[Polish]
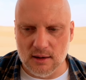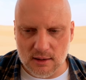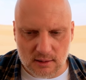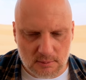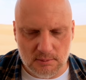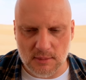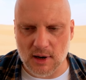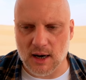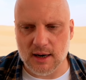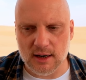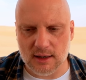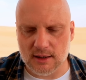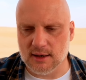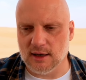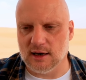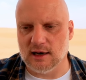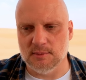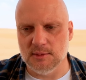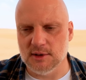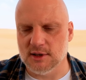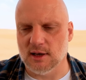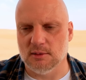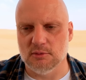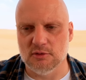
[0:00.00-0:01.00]
Marek
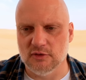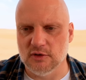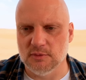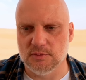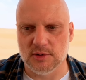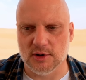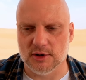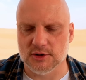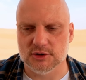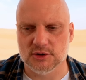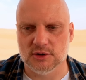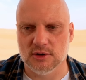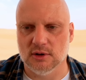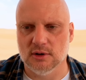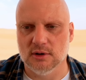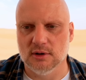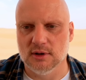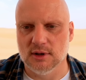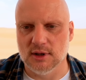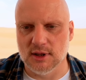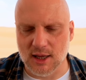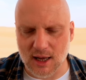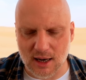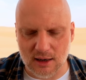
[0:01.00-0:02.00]
Eremita mówi prosto:
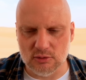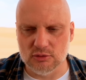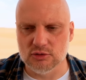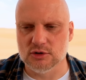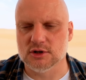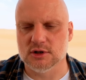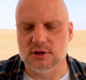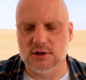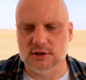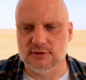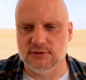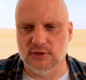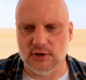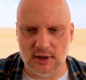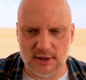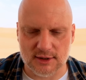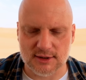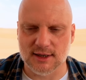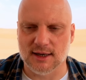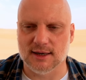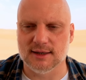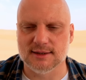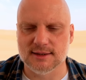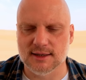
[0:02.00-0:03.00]
naucz swoje
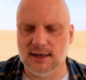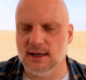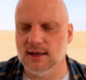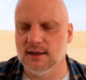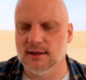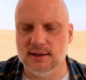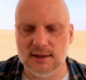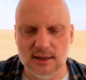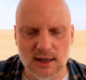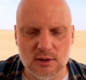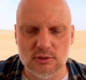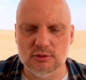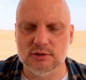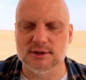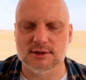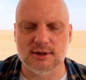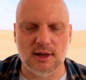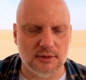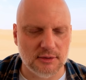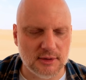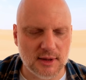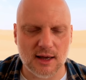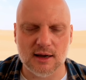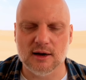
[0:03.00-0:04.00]
serce
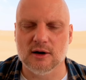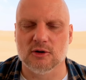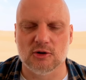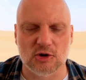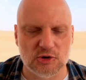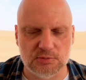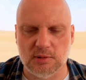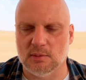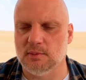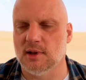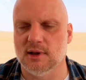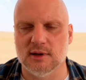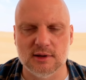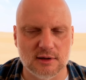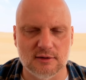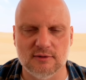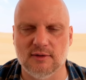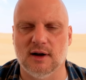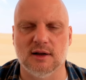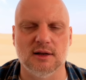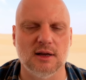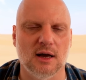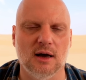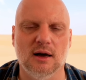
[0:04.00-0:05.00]
nieustannego
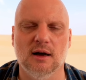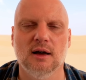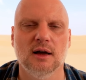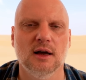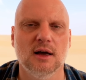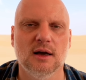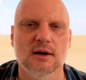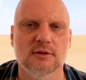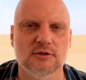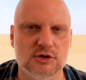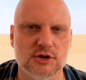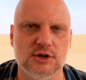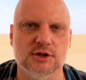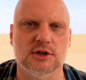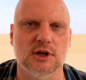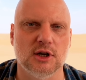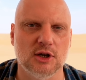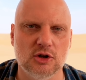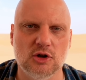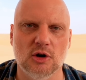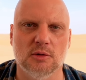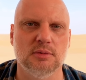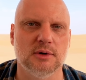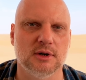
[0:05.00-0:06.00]
rozpamiętywania
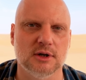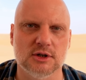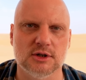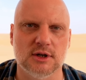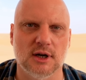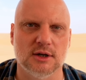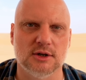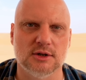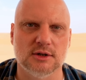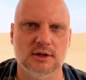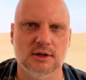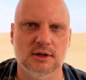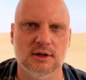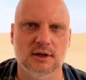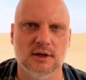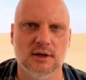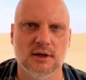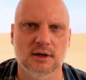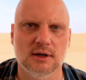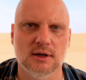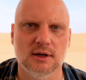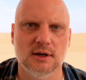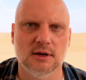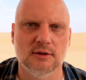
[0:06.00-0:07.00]
wszystkich dobrych rzeczy.
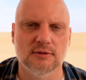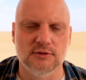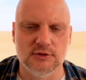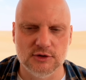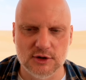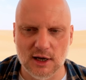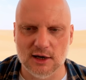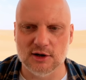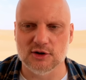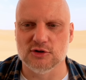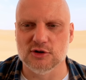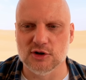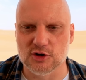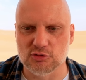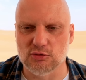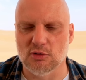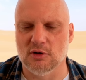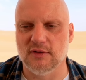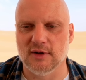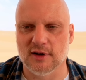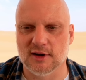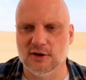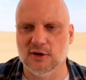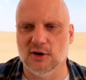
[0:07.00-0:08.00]
Wdzięczny
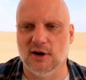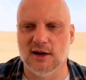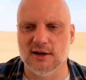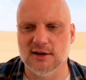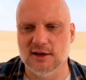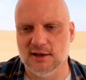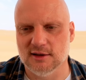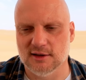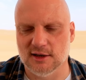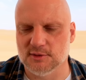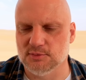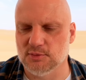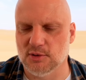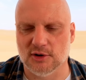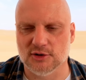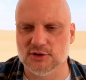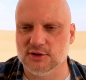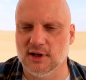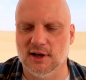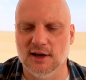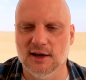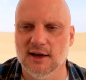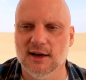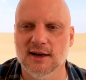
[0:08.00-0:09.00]
człowiek, kochani, to jest
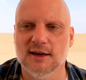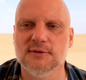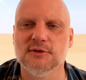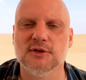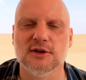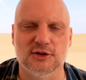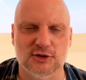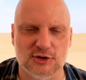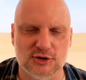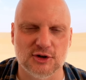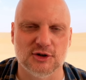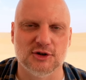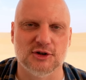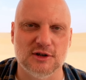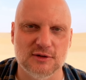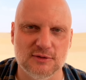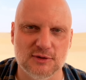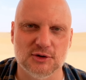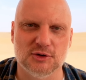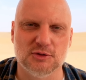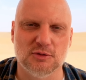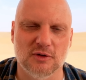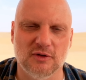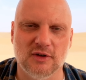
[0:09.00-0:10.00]
proste, to jest
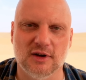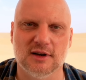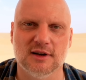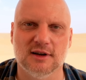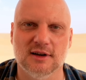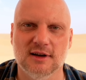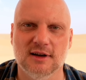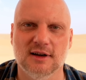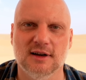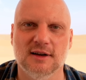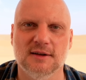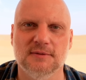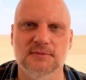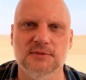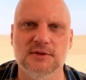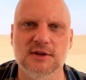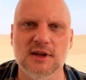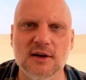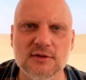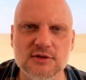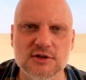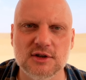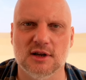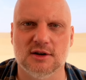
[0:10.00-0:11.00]
szczęśliwy człowiek.
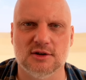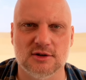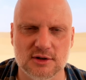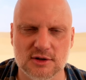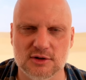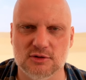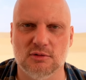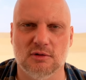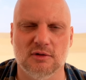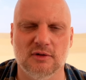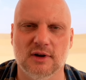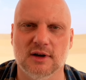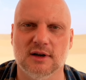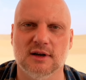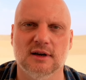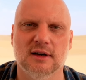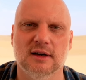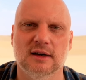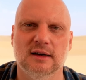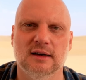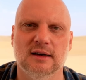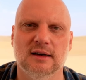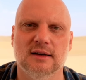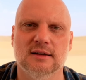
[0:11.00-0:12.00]
Niewdzięczny człowiek
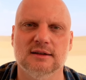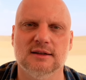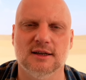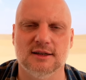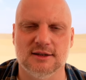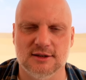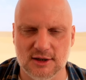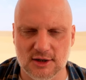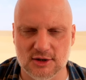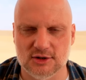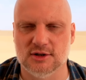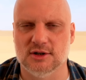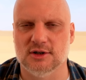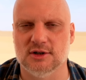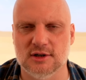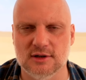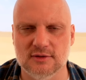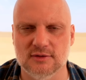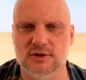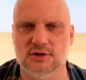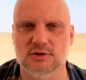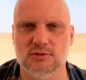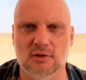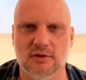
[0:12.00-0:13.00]
to jest
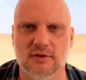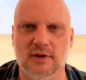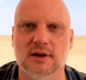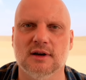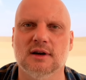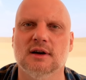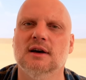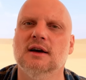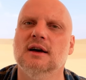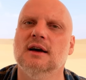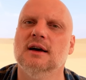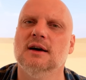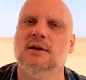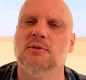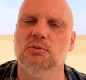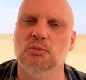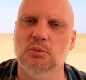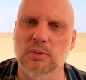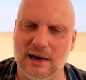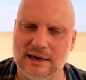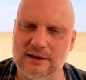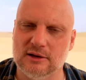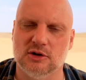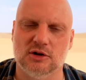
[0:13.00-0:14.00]
nieszczęśliwy człowiek.
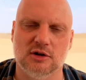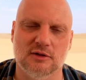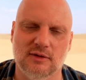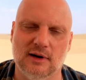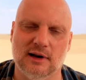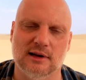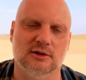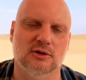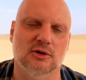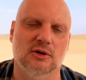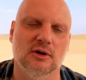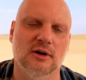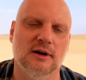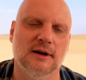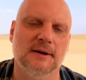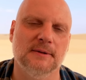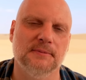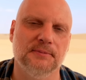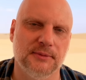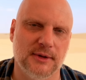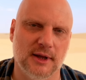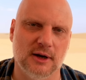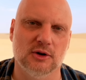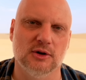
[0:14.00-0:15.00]
Bardzo się warto
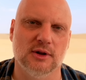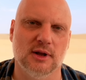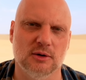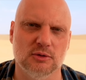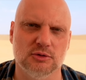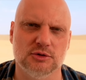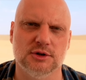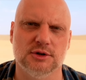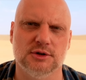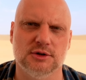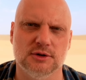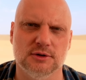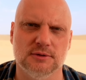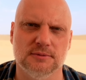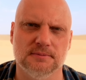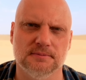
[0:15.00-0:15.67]
tego nauczyć.